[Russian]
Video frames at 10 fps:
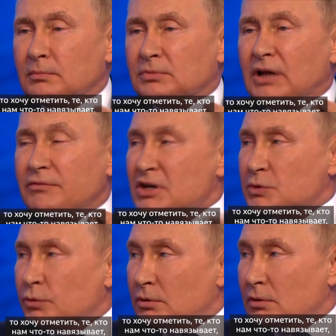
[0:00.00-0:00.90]

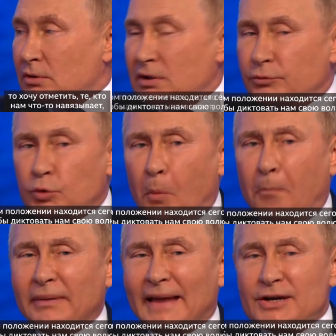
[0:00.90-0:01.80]
навязывает, не в том
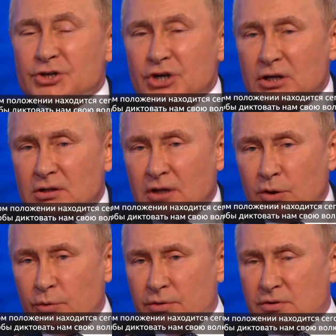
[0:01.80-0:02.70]
положении
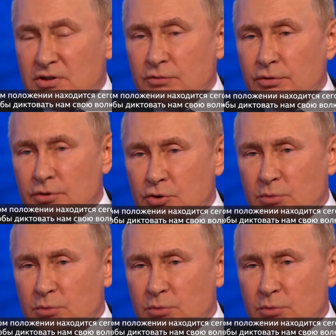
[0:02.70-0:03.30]
находятся сегодня,